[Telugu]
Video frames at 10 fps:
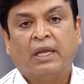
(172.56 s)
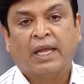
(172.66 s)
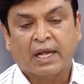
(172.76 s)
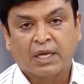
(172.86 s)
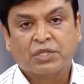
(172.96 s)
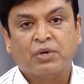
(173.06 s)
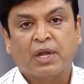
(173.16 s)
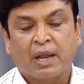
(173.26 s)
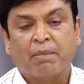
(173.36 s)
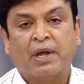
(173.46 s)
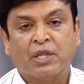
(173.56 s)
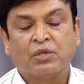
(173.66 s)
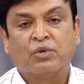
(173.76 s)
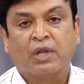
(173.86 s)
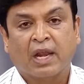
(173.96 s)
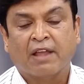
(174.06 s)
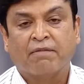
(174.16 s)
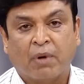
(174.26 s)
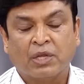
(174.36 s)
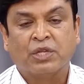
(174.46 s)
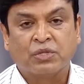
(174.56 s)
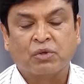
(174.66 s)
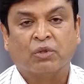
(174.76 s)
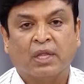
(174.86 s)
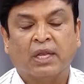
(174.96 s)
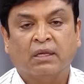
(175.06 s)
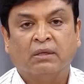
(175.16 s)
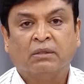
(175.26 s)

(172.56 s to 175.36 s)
నీకు ఇంట్రెస్ట్ ఉంటే నేను పెళ్లి చేసుకుంటాను లైఫ్ పాడు చేసుకోవద్దని